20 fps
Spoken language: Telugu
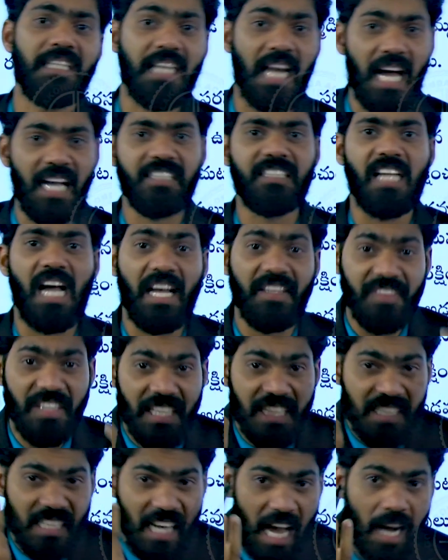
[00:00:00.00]
నా జాతి
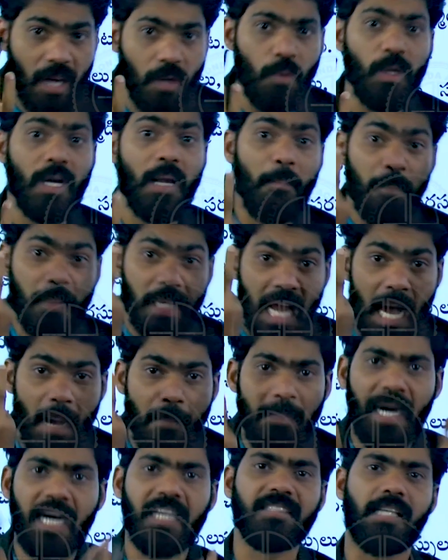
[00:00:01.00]
నా కులం నా
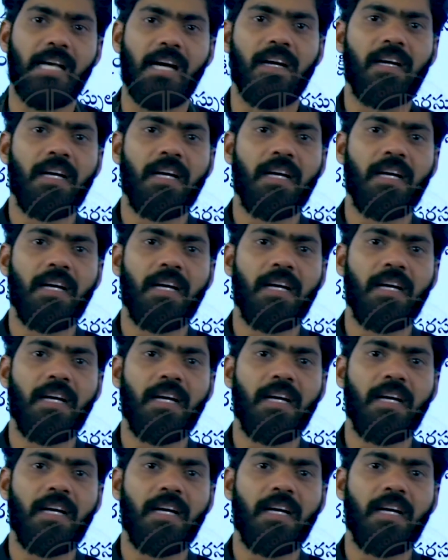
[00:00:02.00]
భాష